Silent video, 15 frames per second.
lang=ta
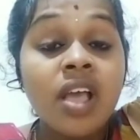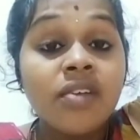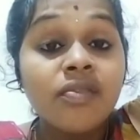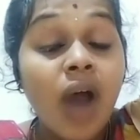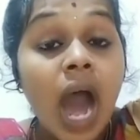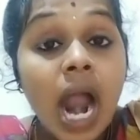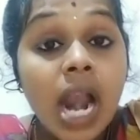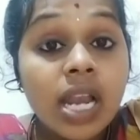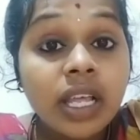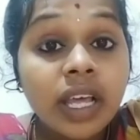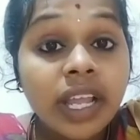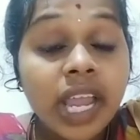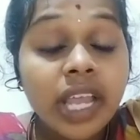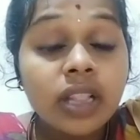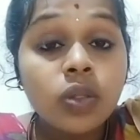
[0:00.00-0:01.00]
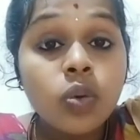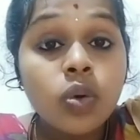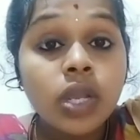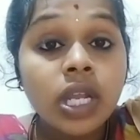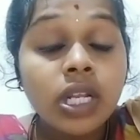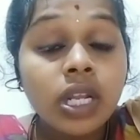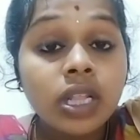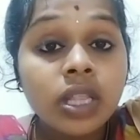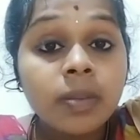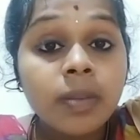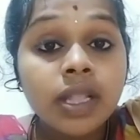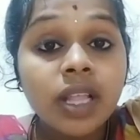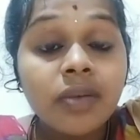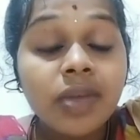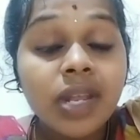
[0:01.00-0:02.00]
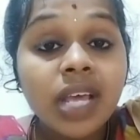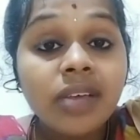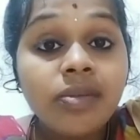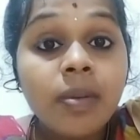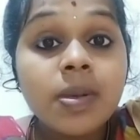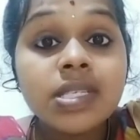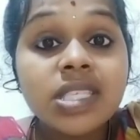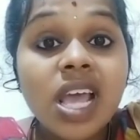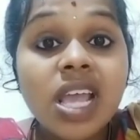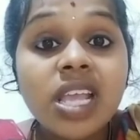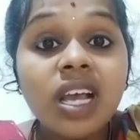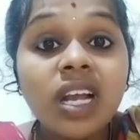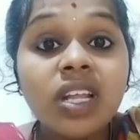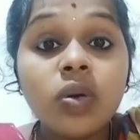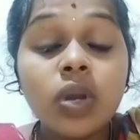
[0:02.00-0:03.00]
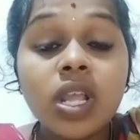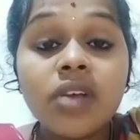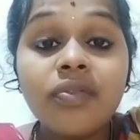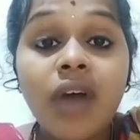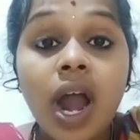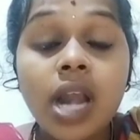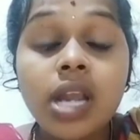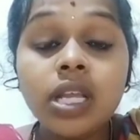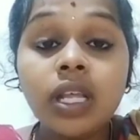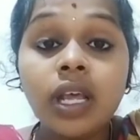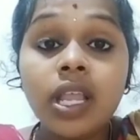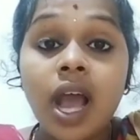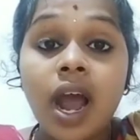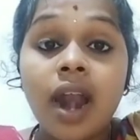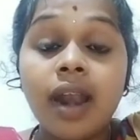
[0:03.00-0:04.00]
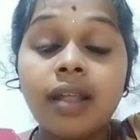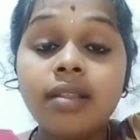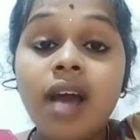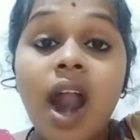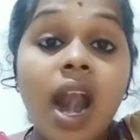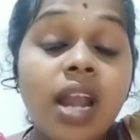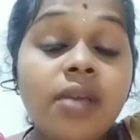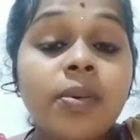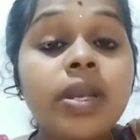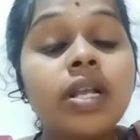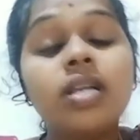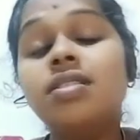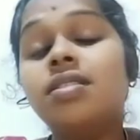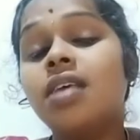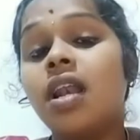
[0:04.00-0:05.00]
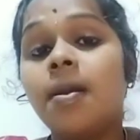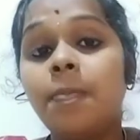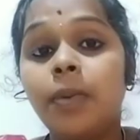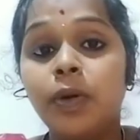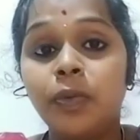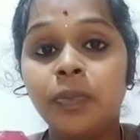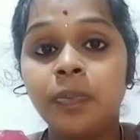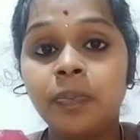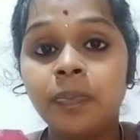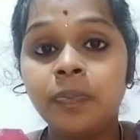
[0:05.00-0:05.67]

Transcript: வாழ்க்கையை தூக்கி நிறுத்துமே தவிர விவசாயிகளினுடைய வாழ்க்கையானது அழிவிற்கு செல்லப்படும்